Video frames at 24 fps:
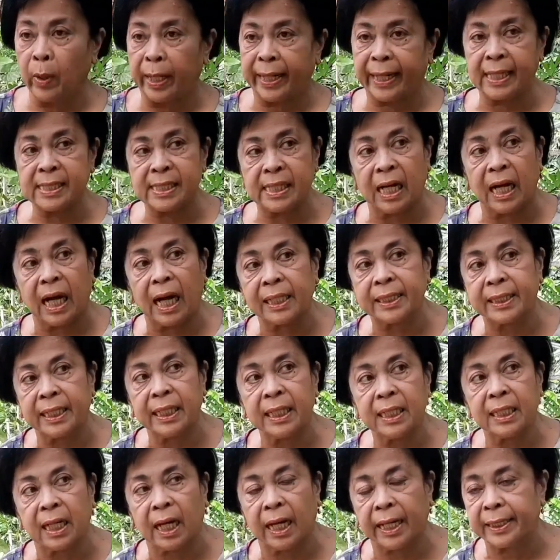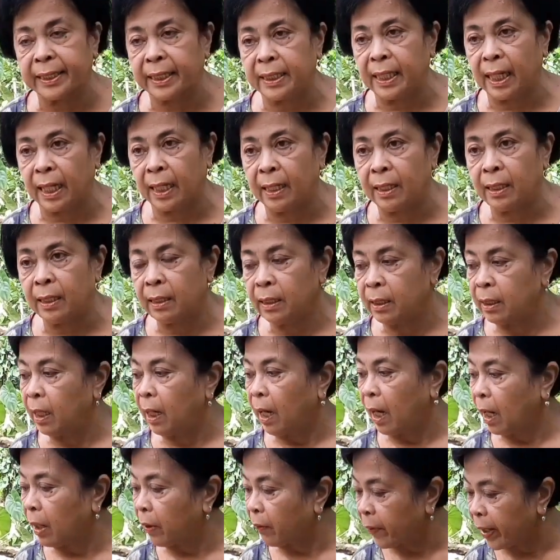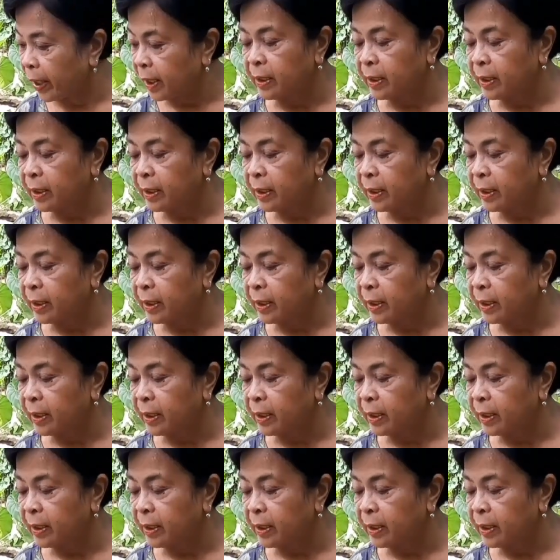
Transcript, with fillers: Whereas ang ating cardinal, ang